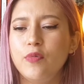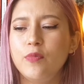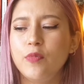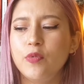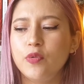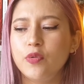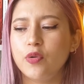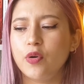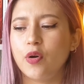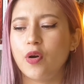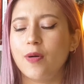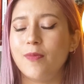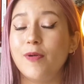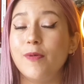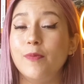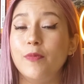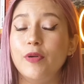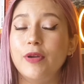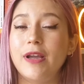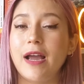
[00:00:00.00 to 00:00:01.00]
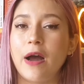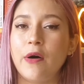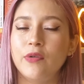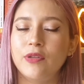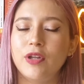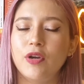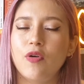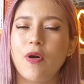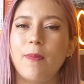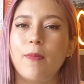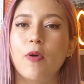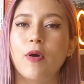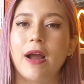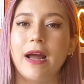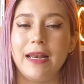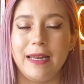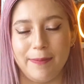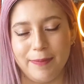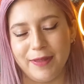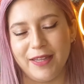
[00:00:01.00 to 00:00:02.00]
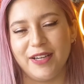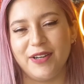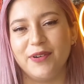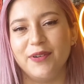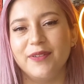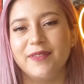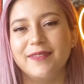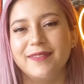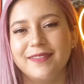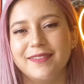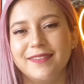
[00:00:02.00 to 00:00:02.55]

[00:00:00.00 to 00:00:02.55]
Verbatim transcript: un mundo como muy caótico, apocalíptico.